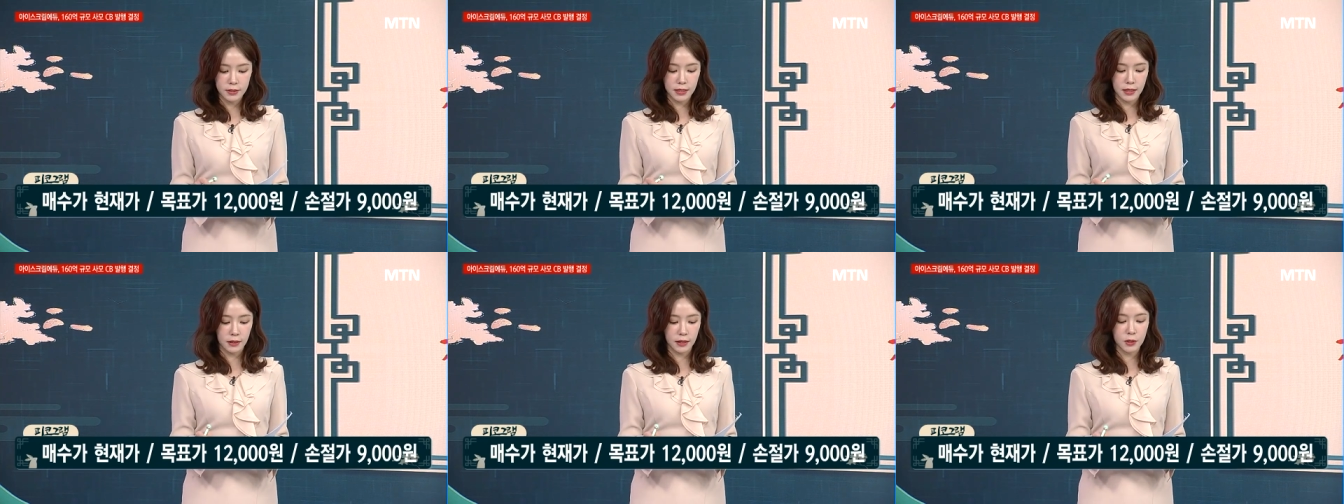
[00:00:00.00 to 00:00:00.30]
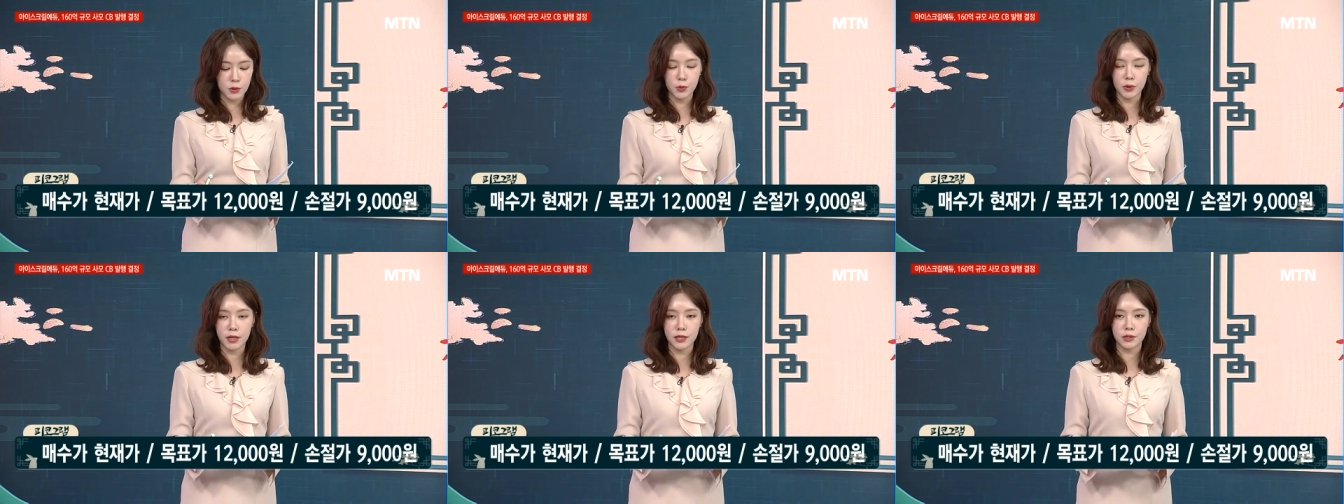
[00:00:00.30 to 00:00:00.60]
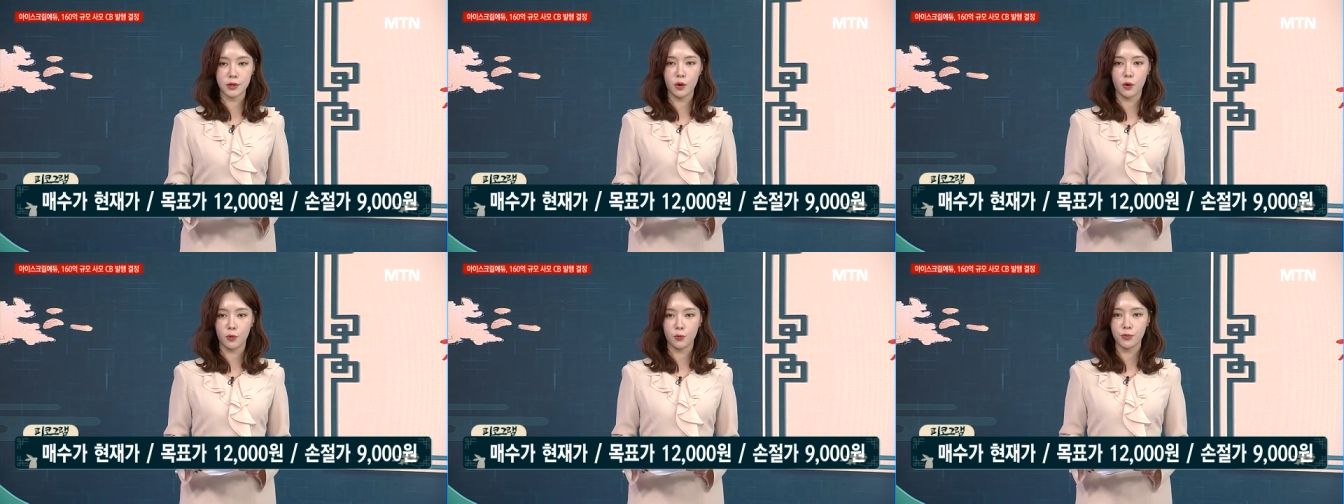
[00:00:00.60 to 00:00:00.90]
자,
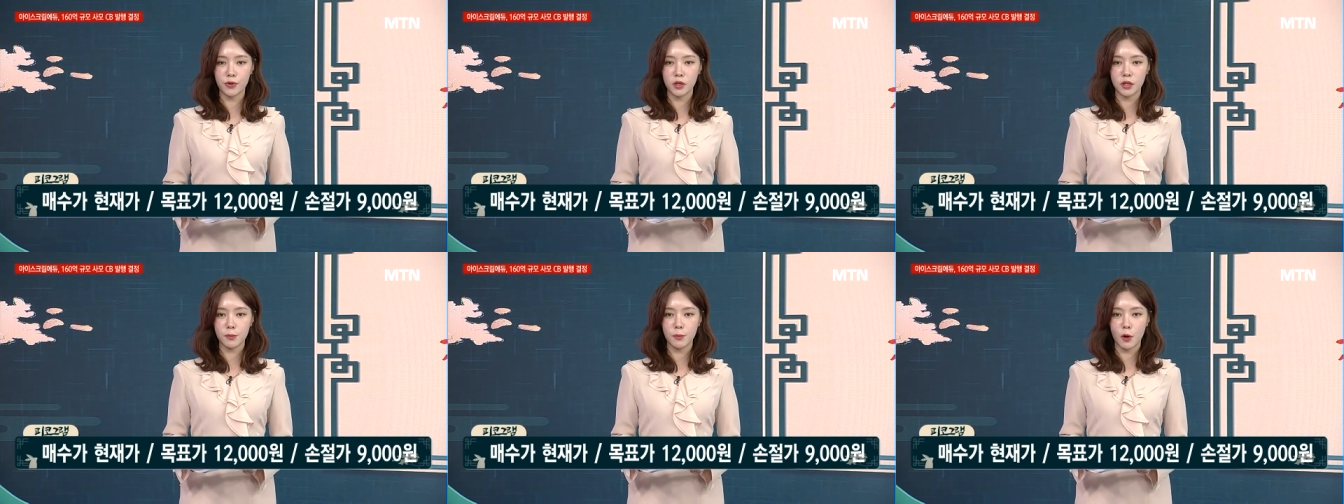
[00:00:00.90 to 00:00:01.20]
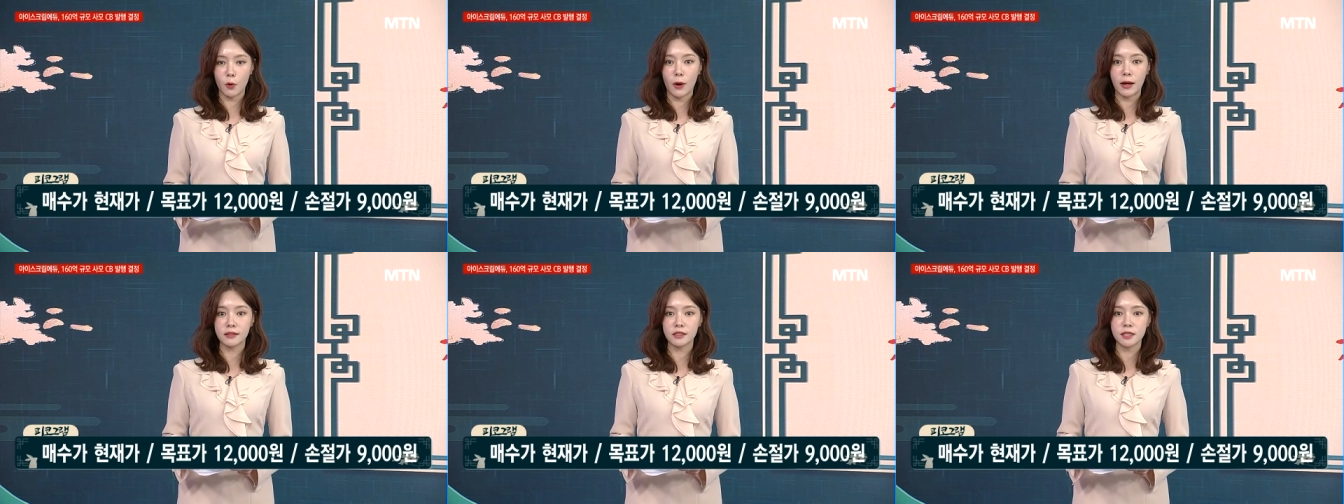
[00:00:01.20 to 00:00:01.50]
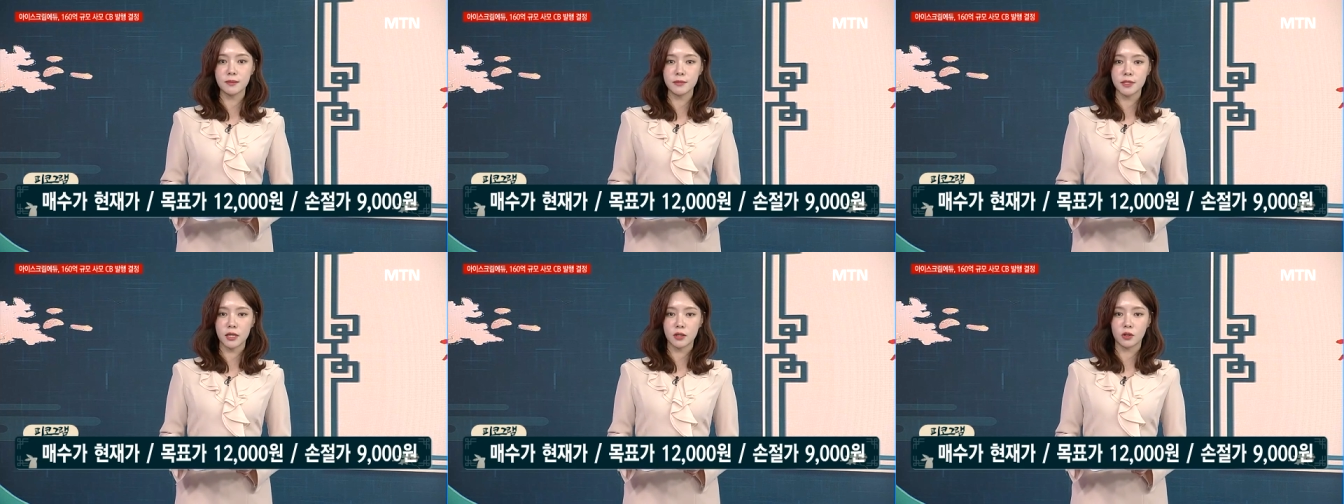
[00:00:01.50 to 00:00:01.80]
계속해서 위원님의
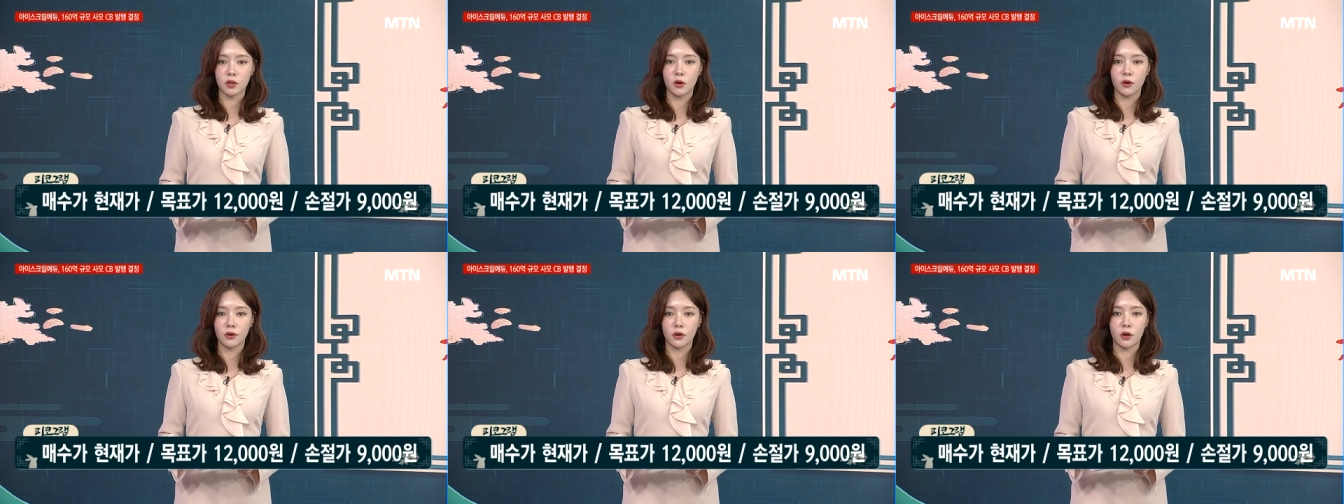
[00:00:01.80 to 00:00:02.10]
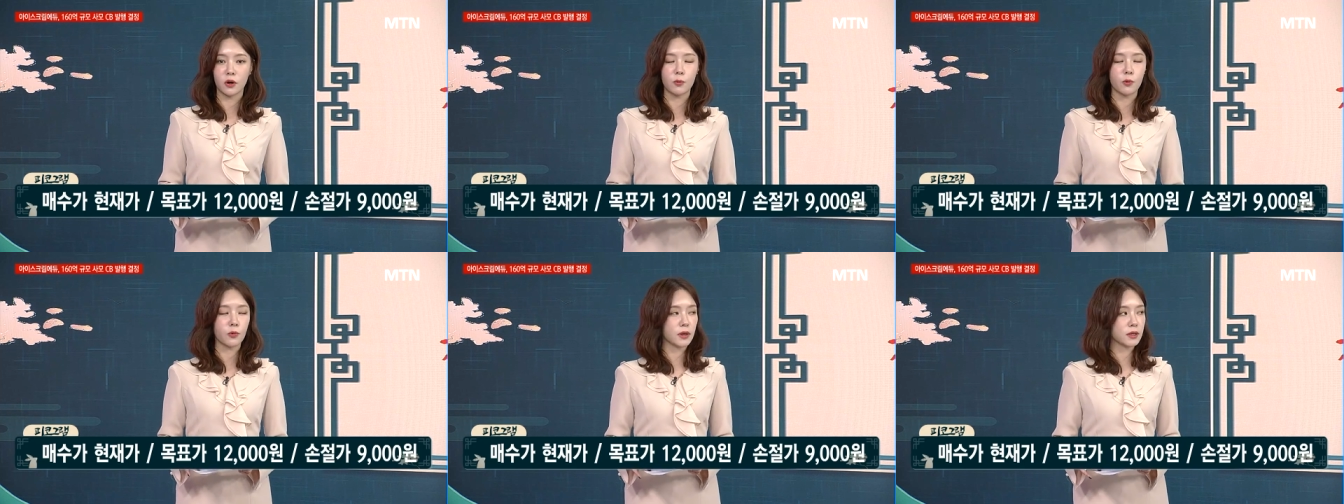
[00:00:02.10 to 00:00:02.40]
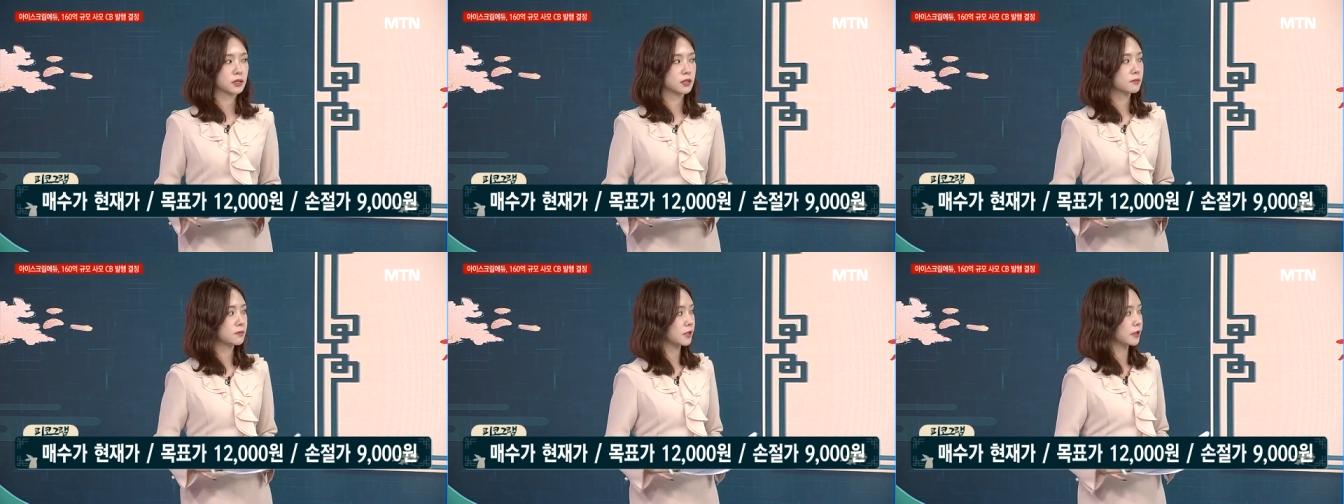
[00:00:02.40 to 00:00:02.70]
관심 섹터
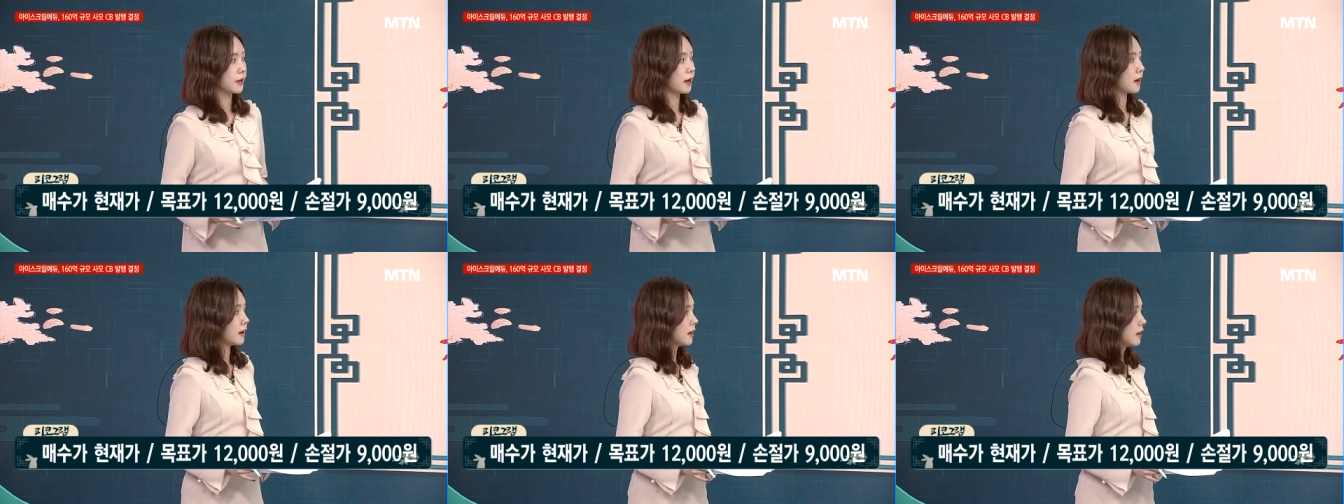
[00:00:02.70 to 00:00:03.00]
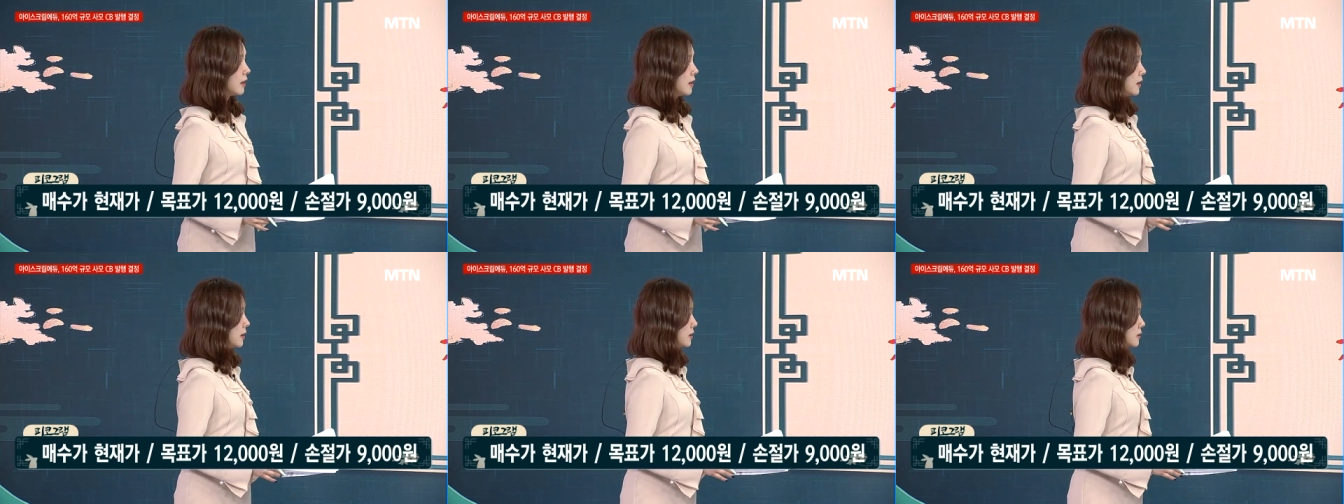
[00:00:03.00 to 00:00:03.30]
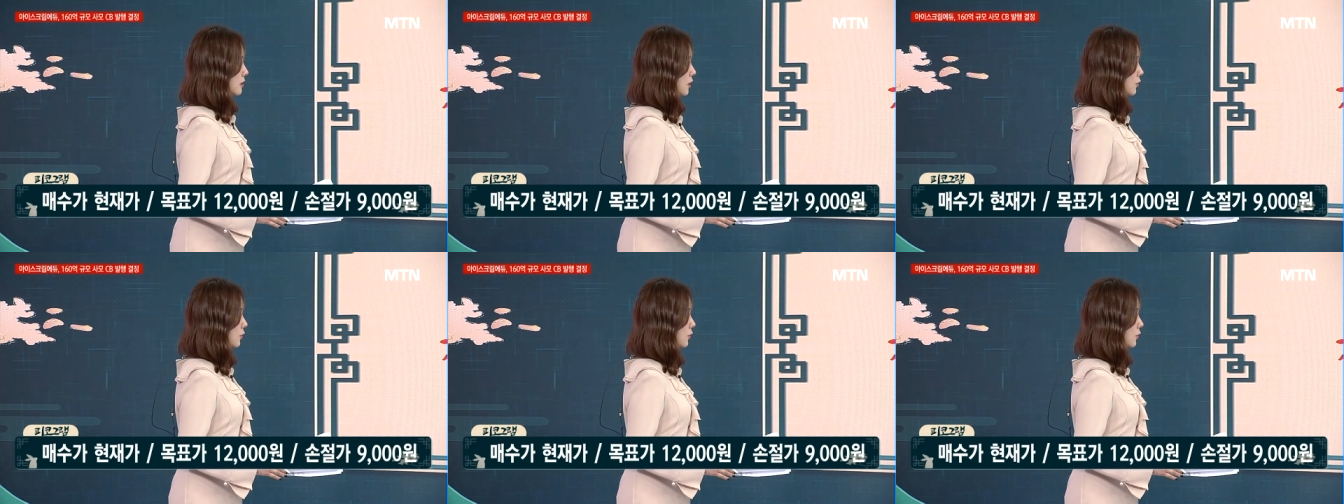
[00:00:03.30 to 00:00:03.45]
열어보겠습니다. 자,